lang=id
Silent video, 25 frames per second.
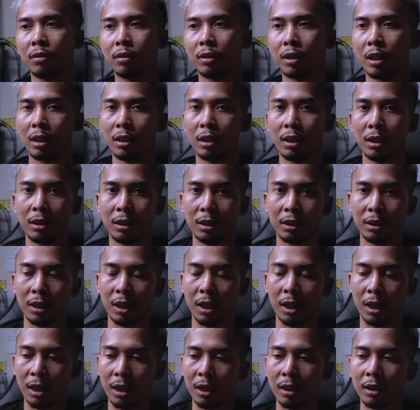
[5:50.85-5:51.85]
nggak ada
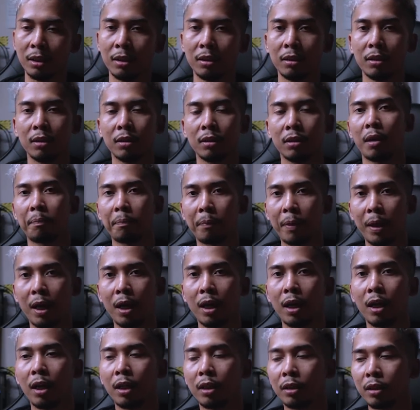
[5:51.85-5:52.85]
tindakan
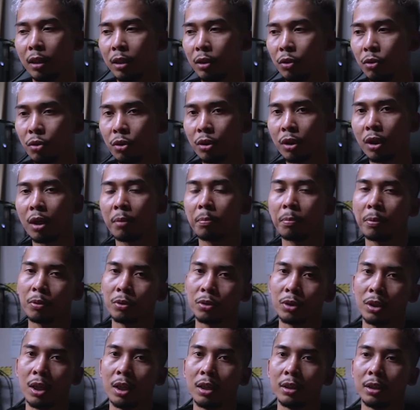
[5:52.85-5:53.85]
apalah tegurlah
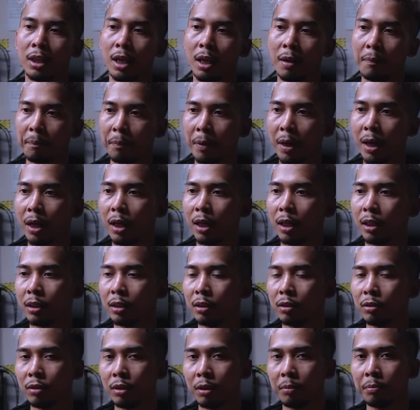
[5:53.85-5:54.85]
perusahaannya apalah
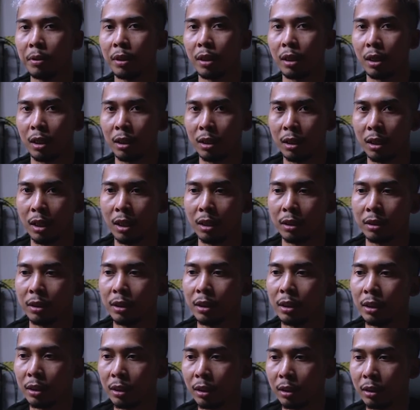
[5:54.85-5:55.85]
gitu ya biar ada
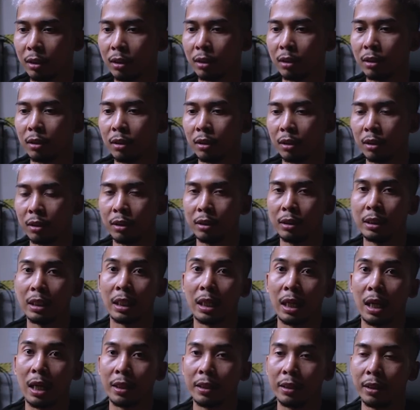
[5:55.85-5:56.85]
sedikit
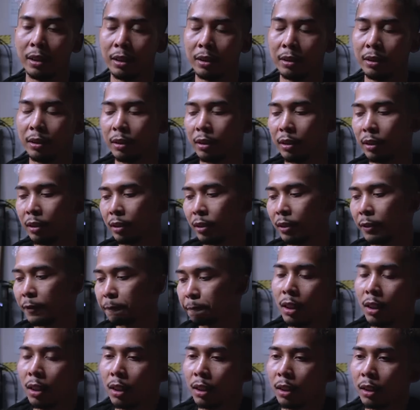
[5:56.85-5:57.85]
jeranya dikit
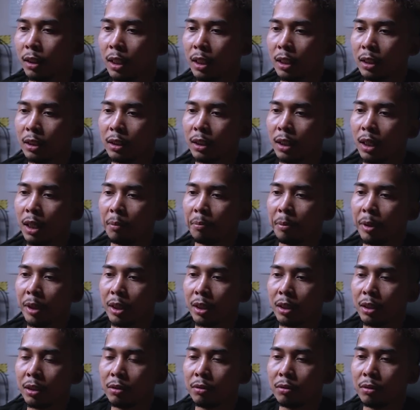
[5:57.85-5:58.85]
dan
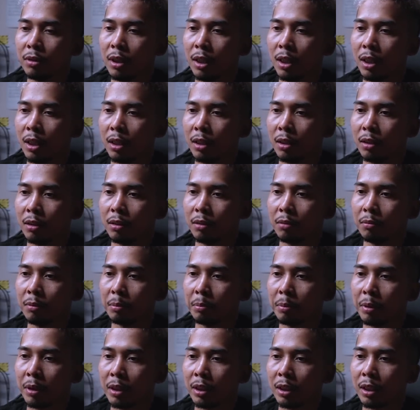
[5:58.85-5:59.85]
KBRI juga
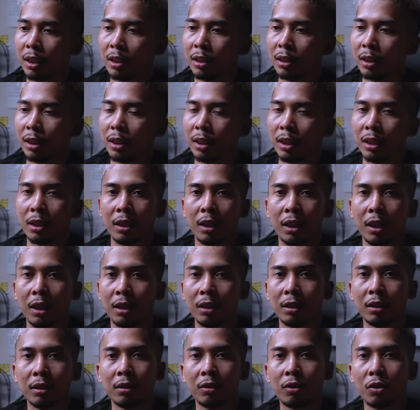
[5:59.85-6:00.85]
memberikan
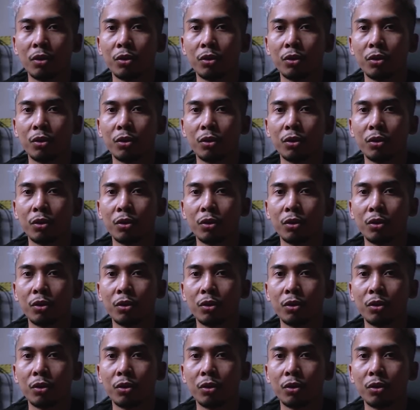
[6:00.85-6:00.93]
layanan